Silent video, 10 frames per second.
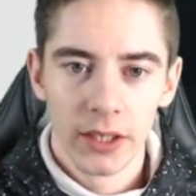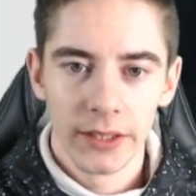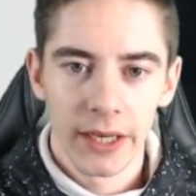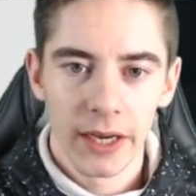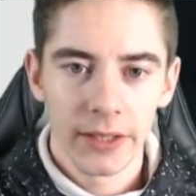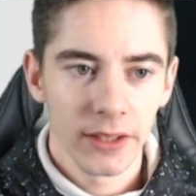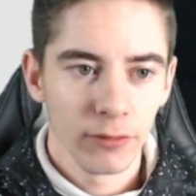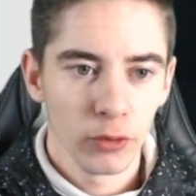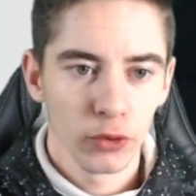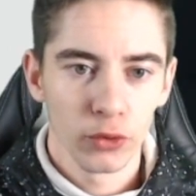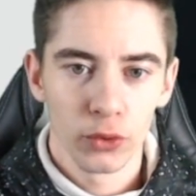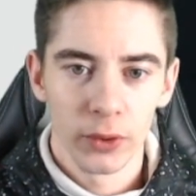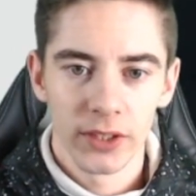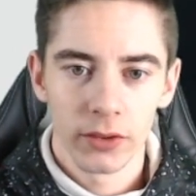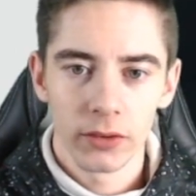Il y a intervention sur
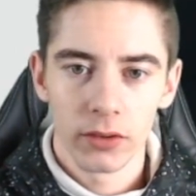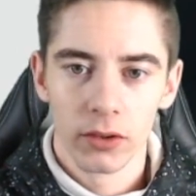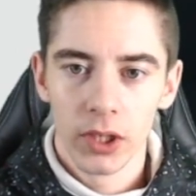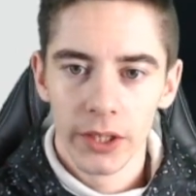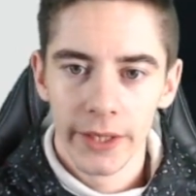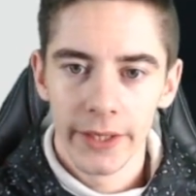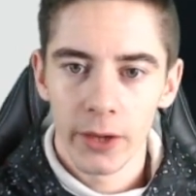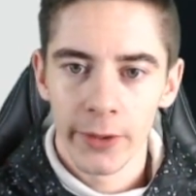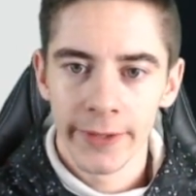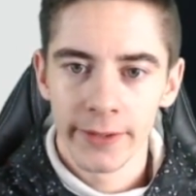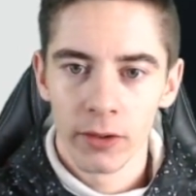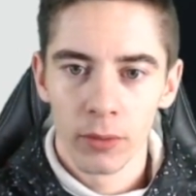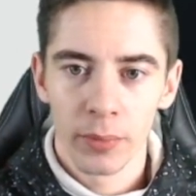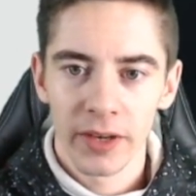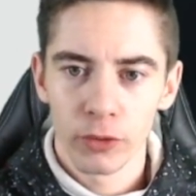les centres et il y a
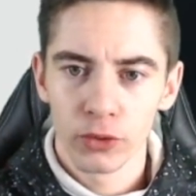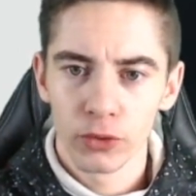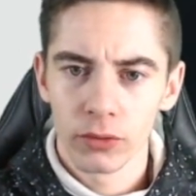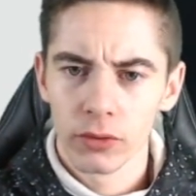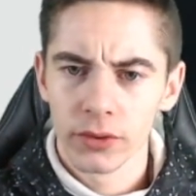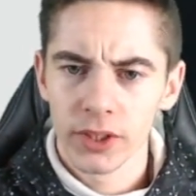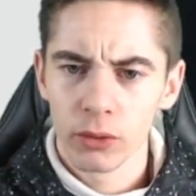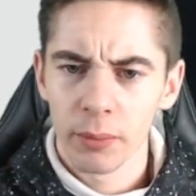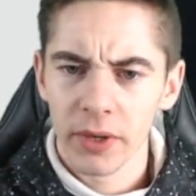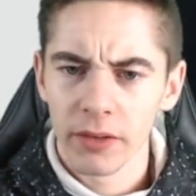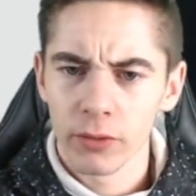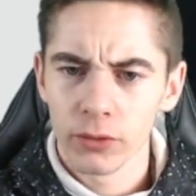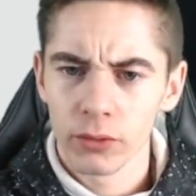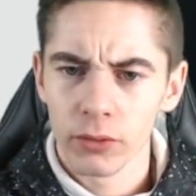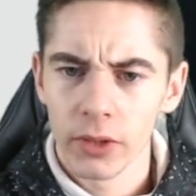euh, prévention. Euh, c'est quoi Prévention.